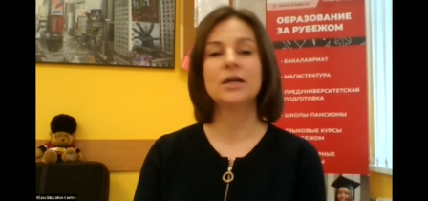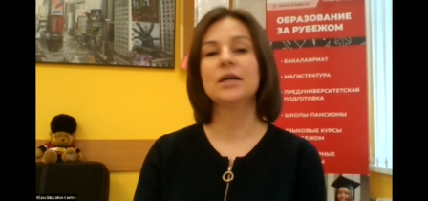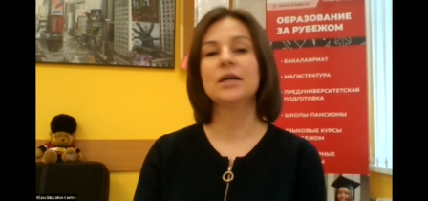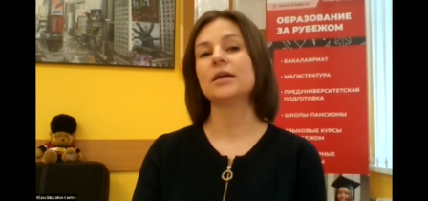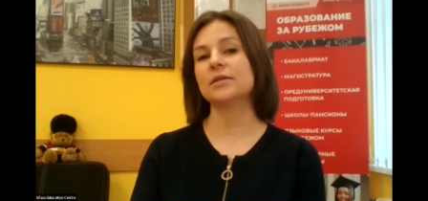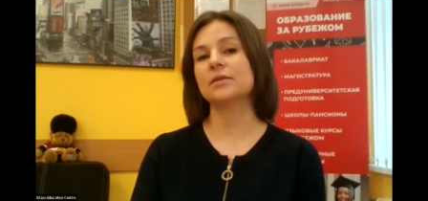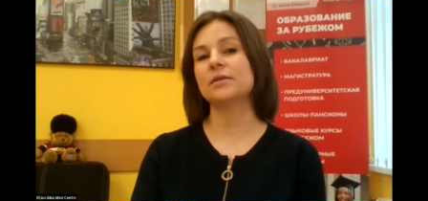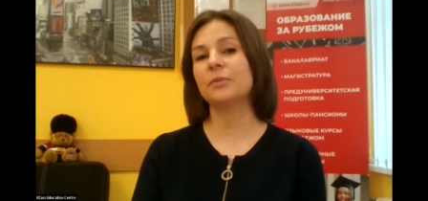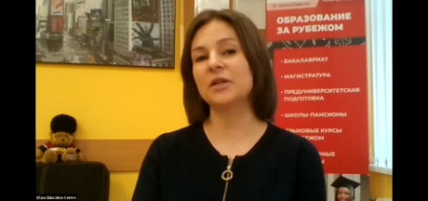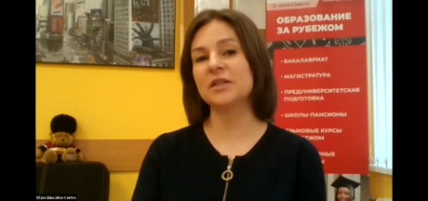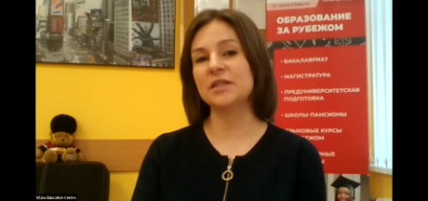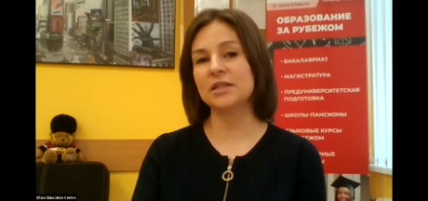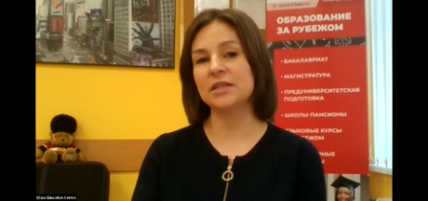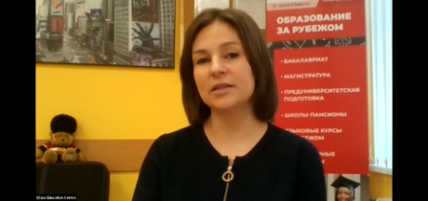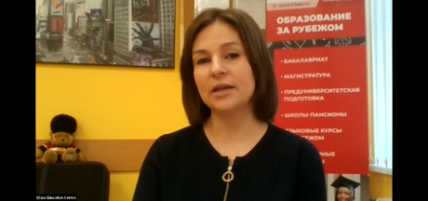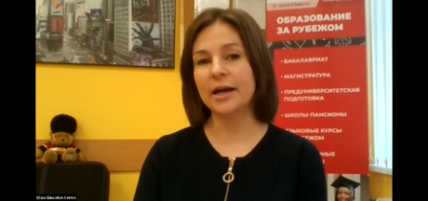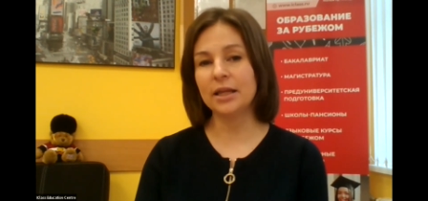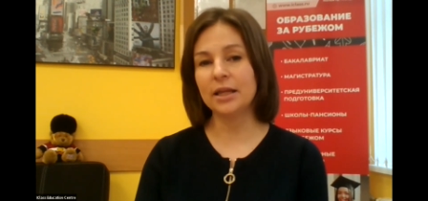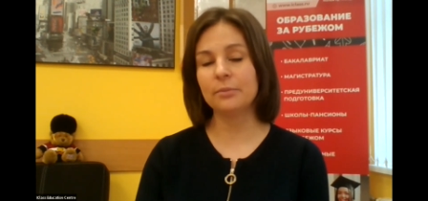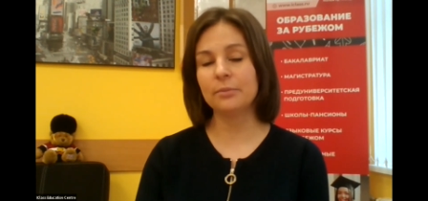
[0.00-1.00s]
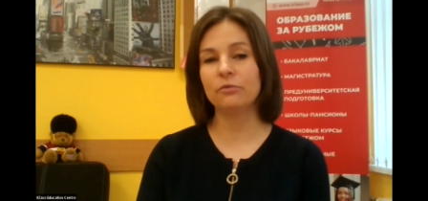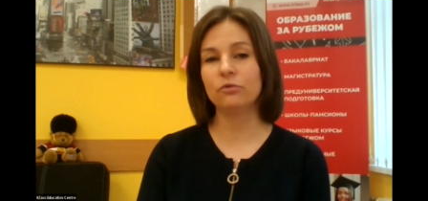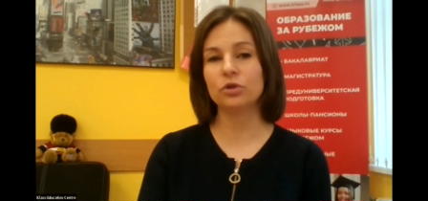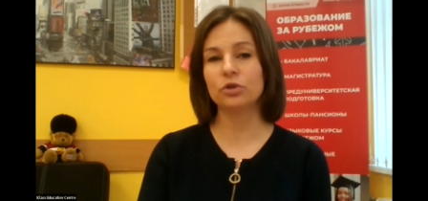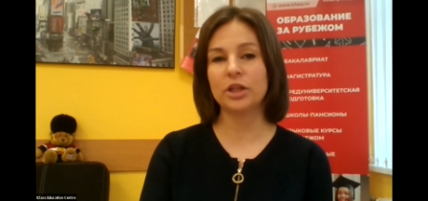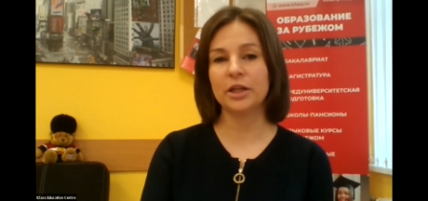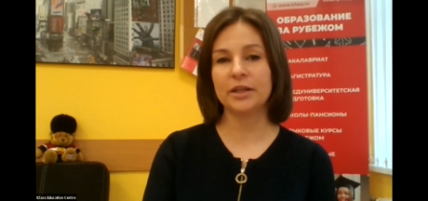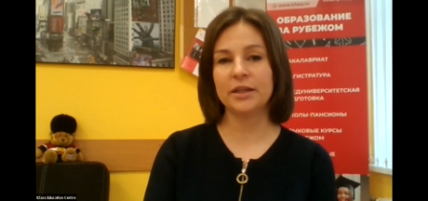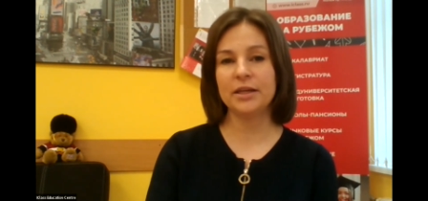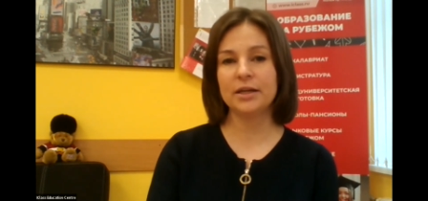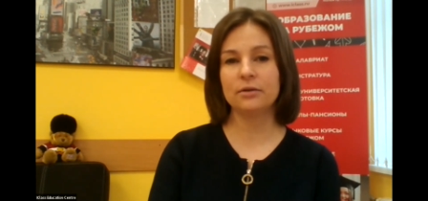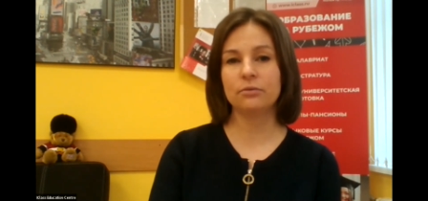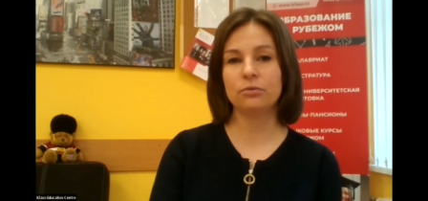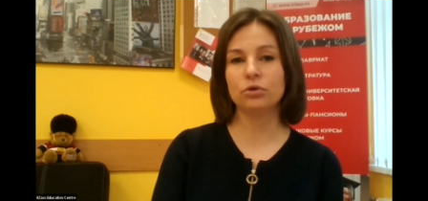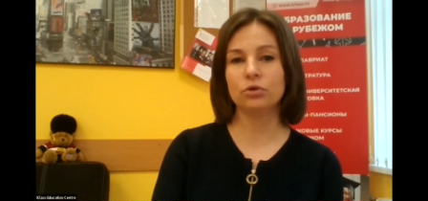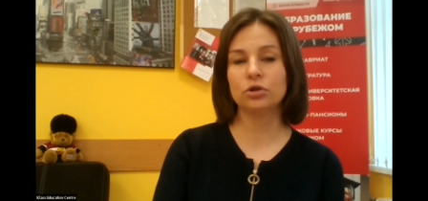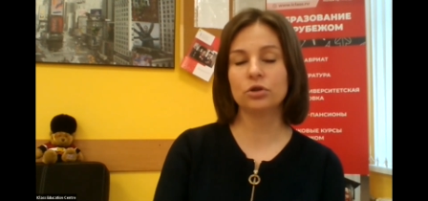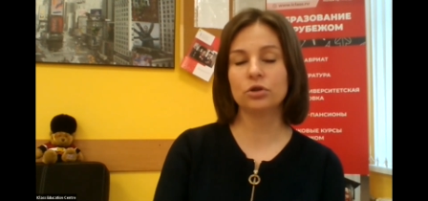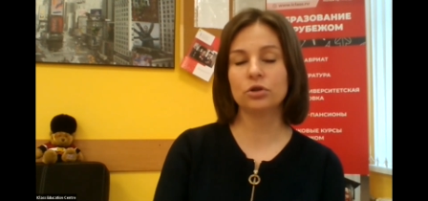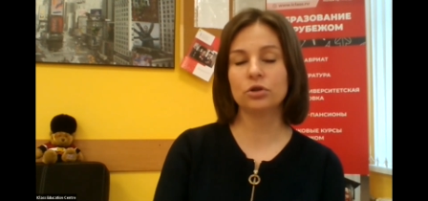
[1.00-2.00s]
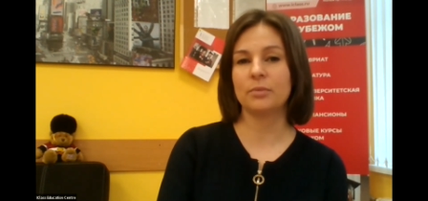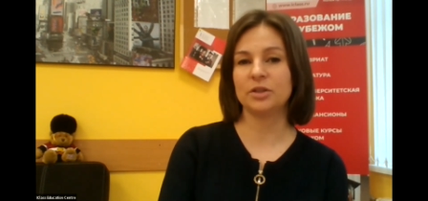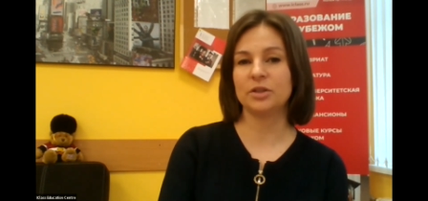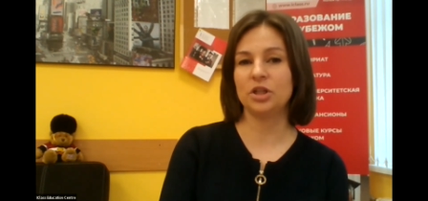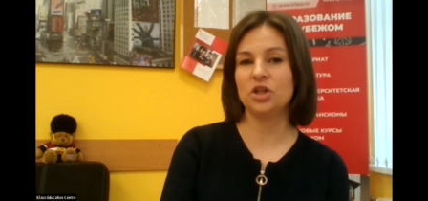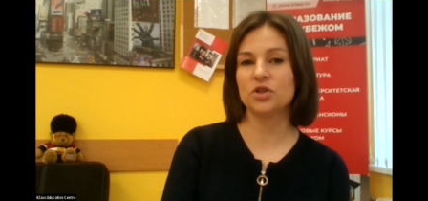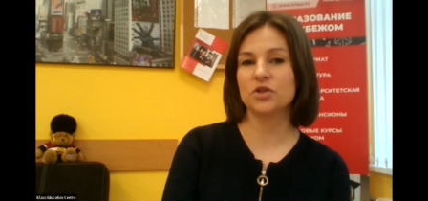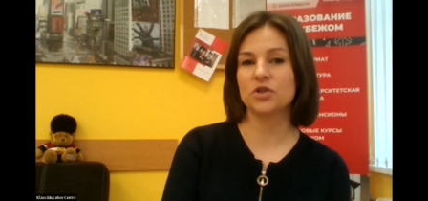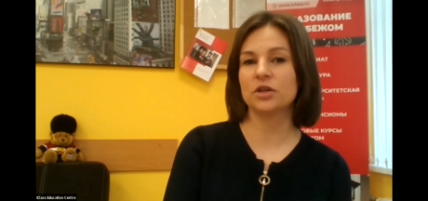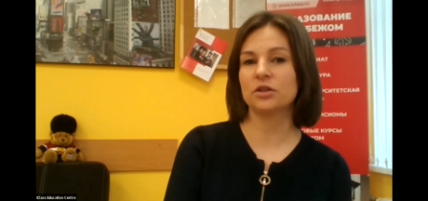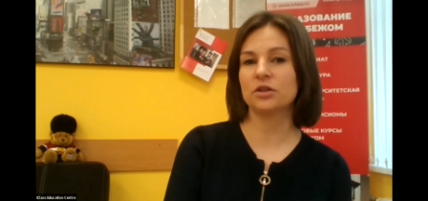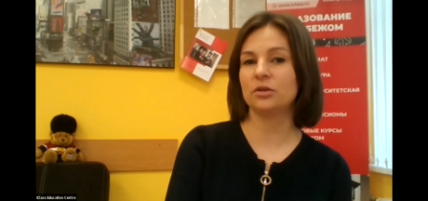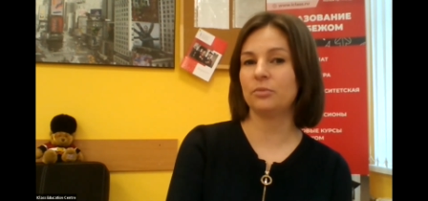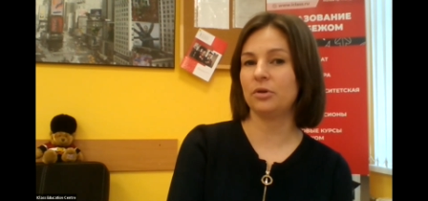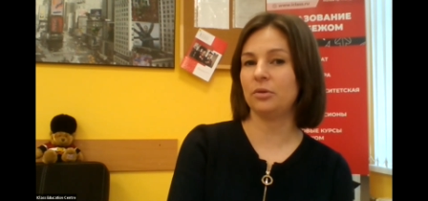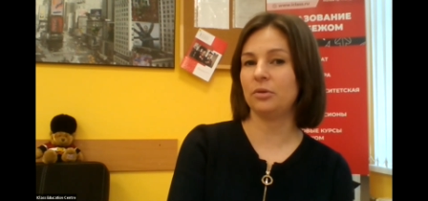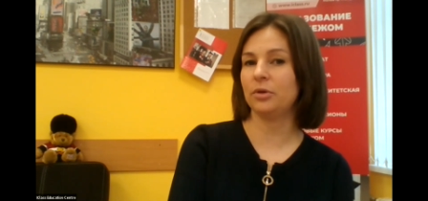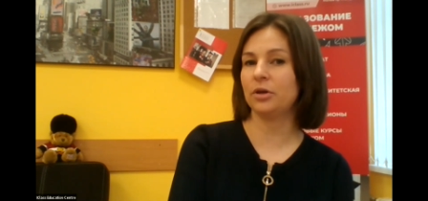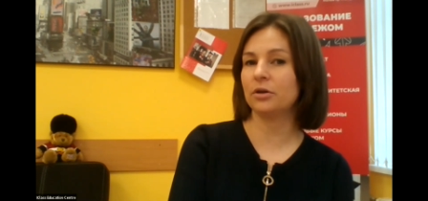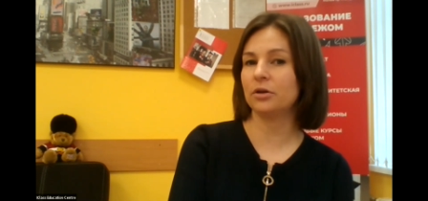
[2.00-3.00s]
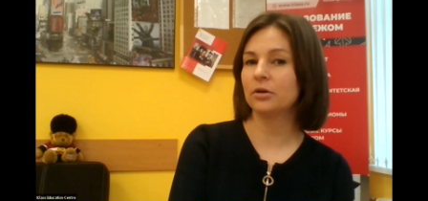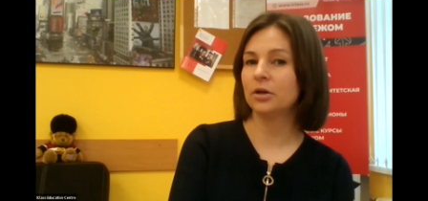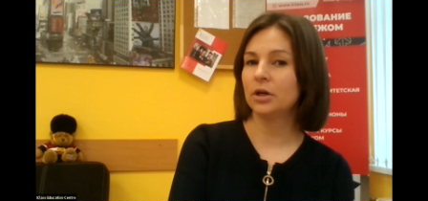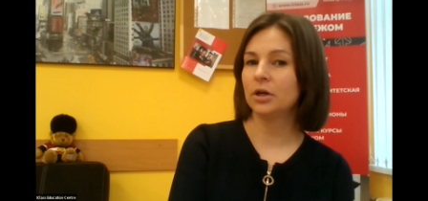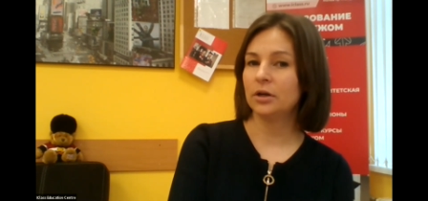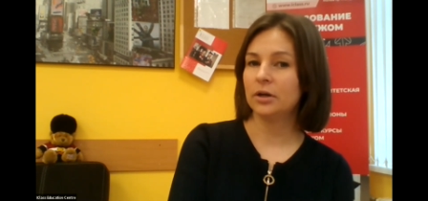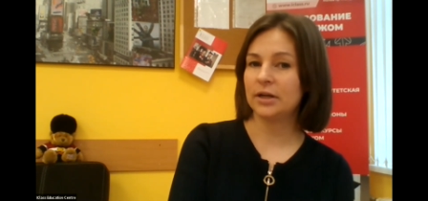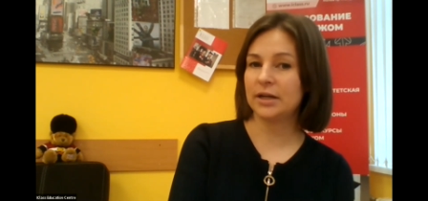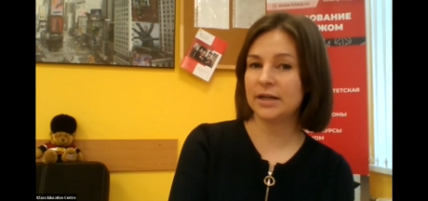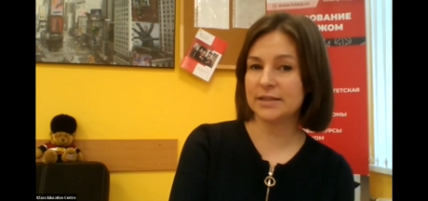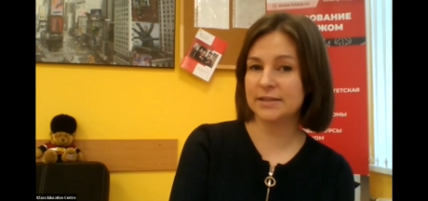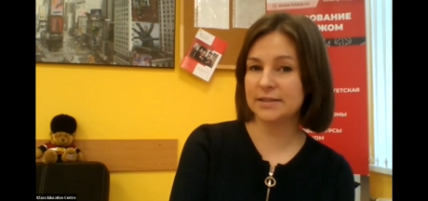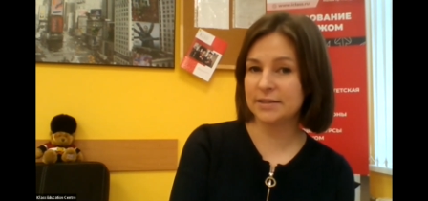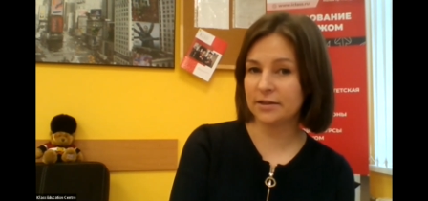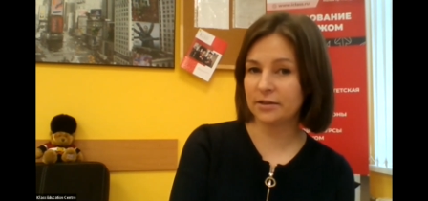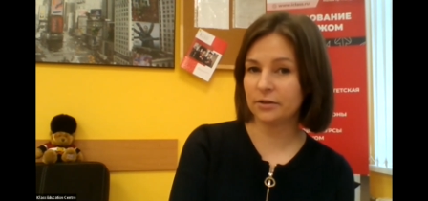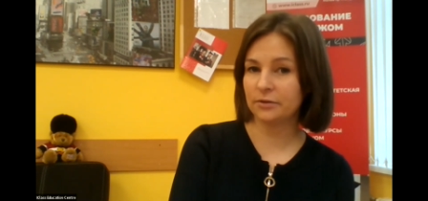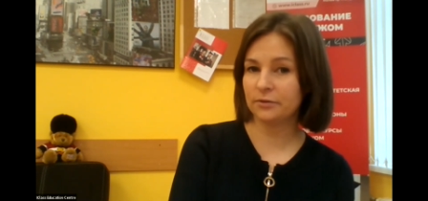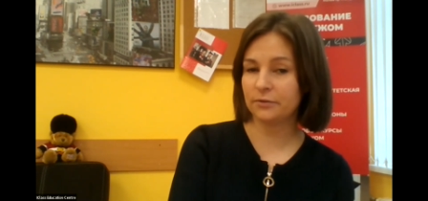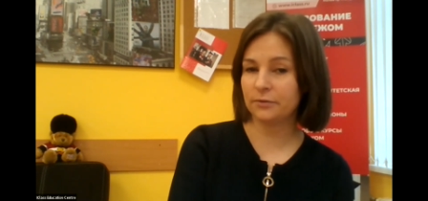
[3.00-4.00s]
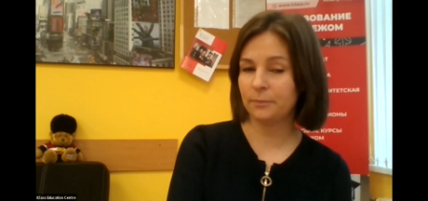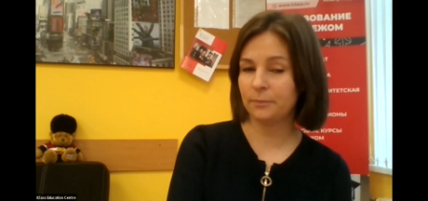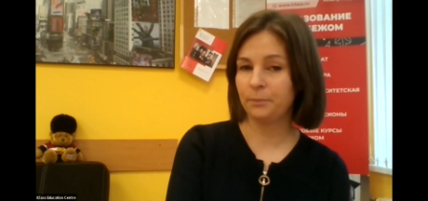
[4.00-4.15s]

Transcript: с проседанием вот таких вот грамматических, например, разделов.